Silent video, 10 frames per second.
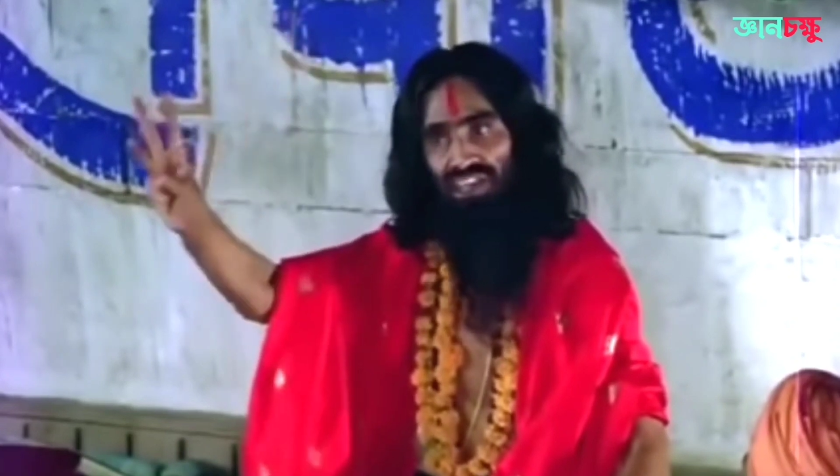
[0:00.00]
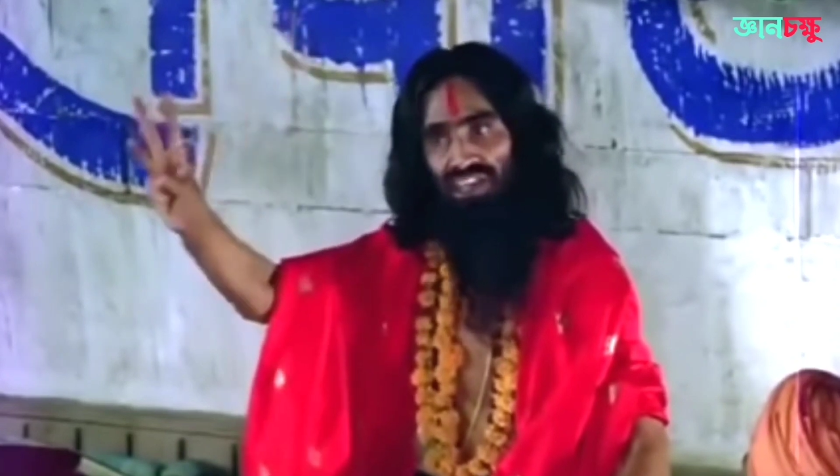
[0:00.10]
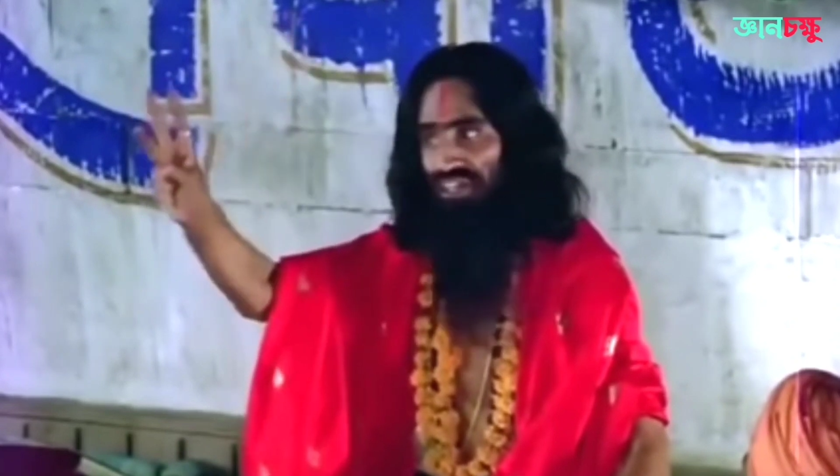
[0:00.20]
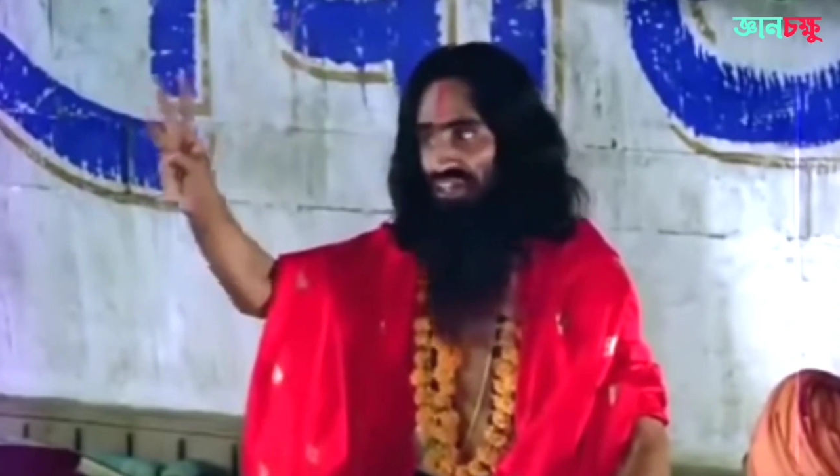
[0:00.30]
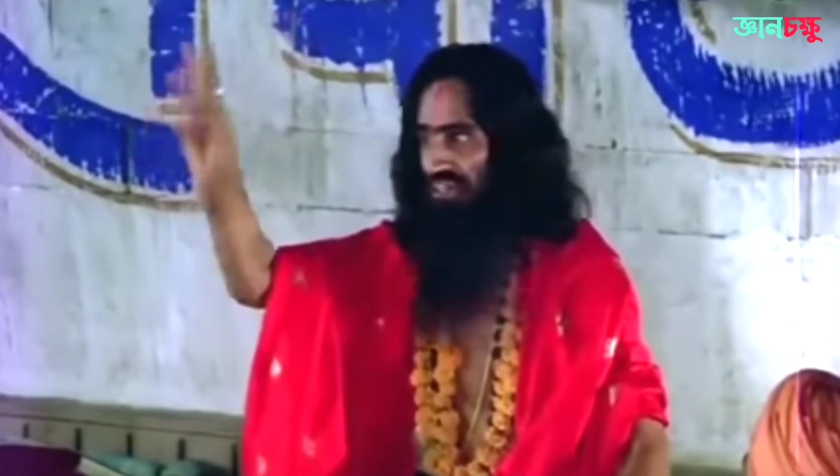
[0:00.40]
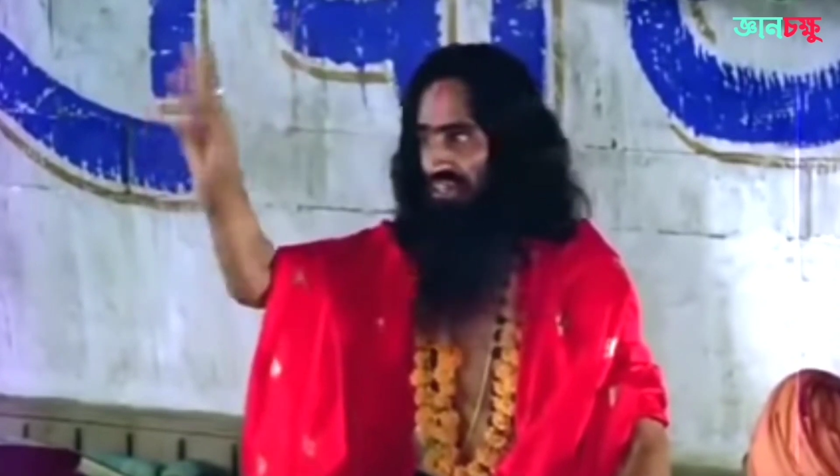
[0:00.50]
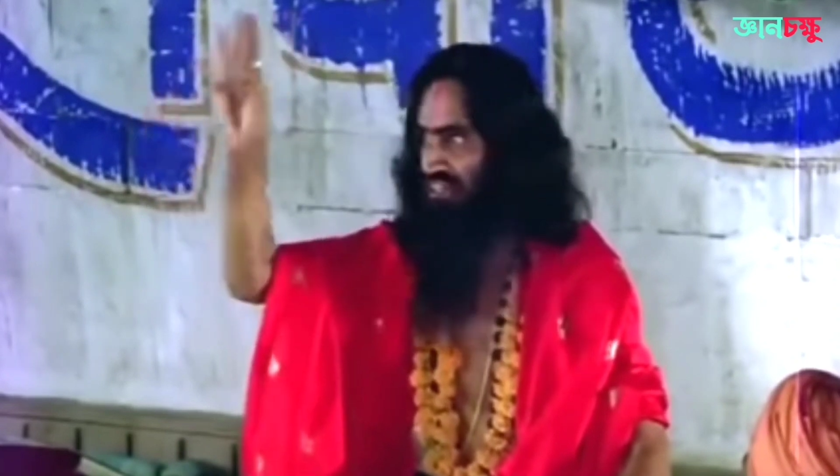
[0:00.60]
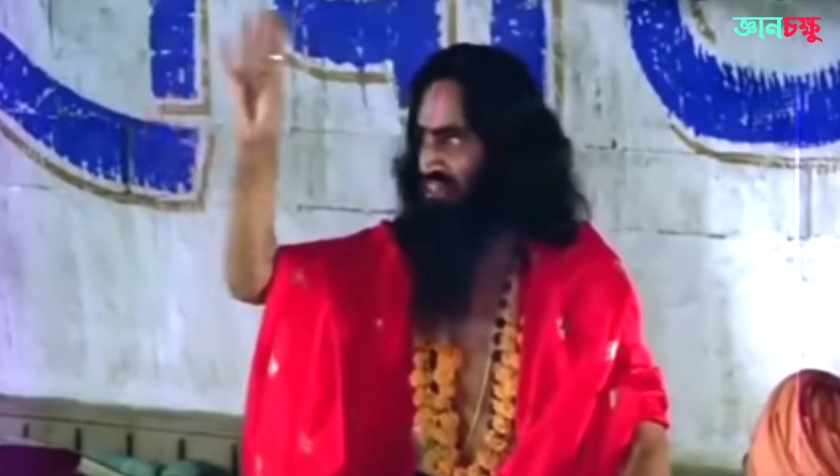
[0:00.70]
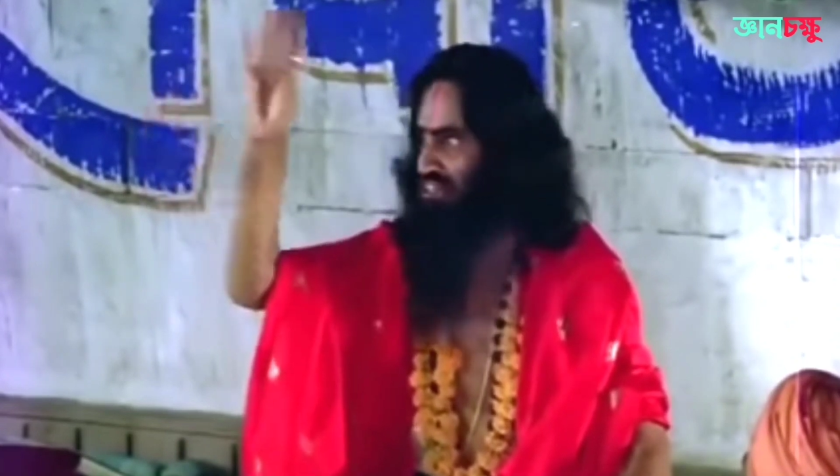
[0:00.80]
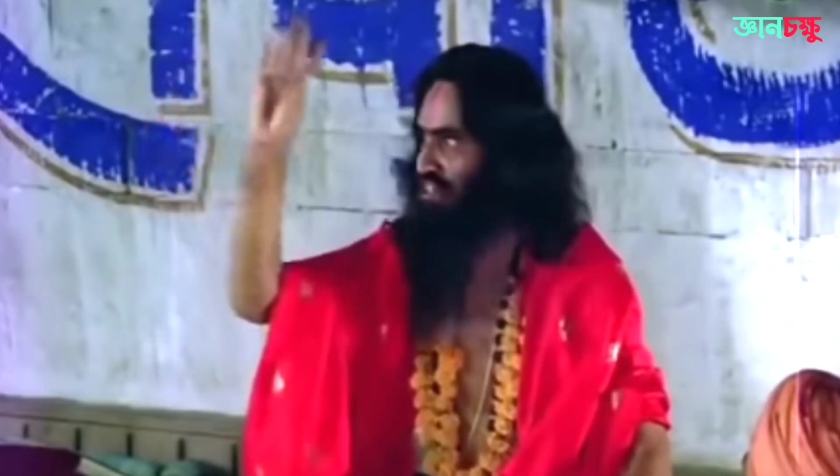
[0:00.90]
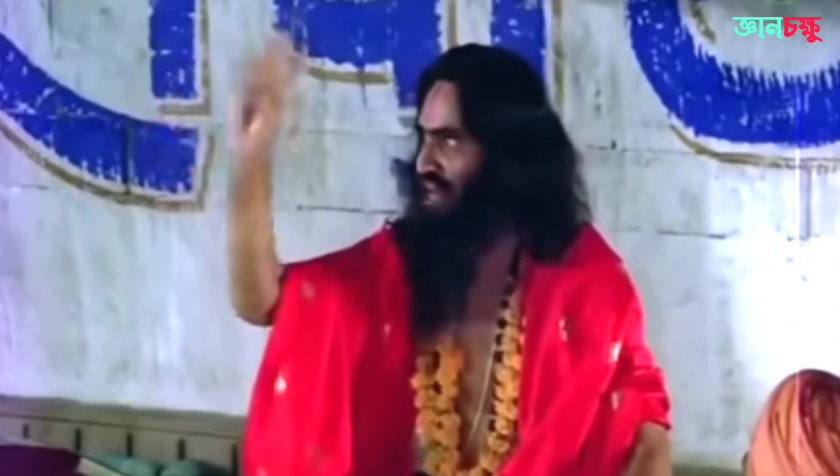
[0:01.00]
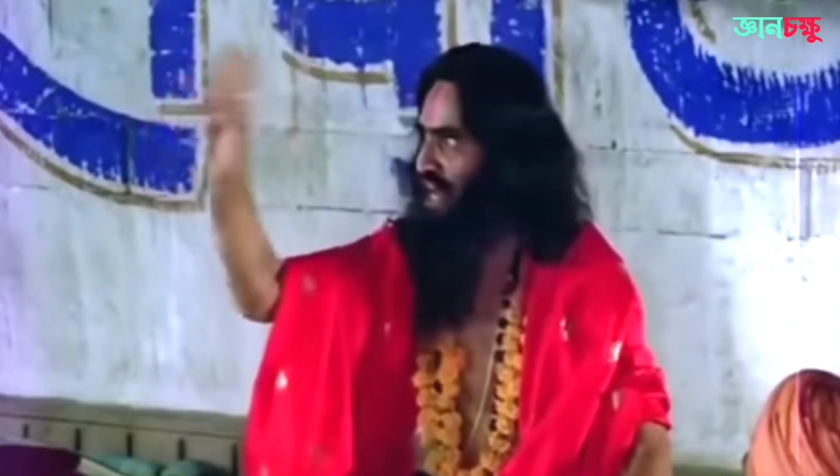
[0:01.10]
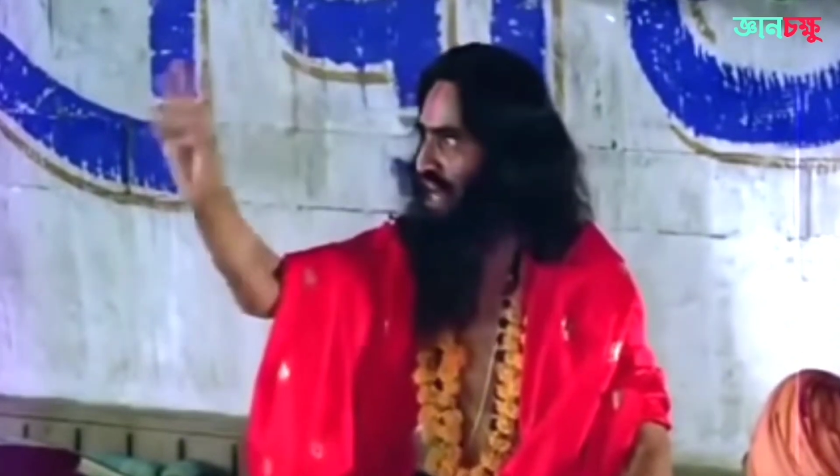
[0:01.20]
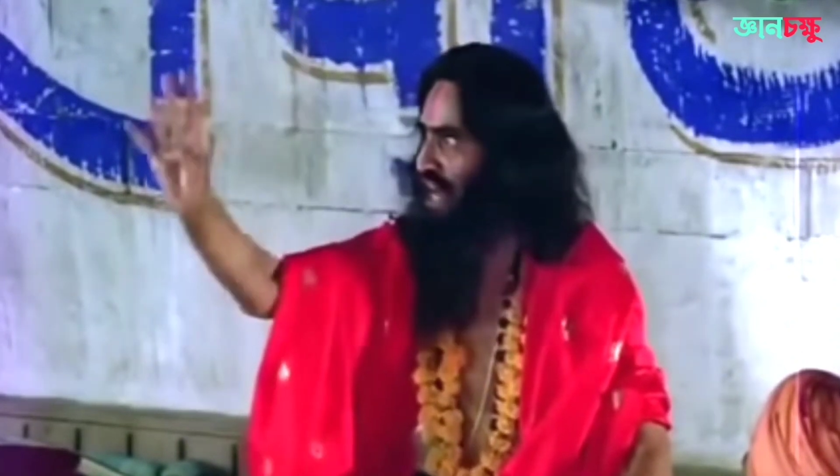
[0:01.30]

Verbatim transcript: অপয়া বলে পরিচয়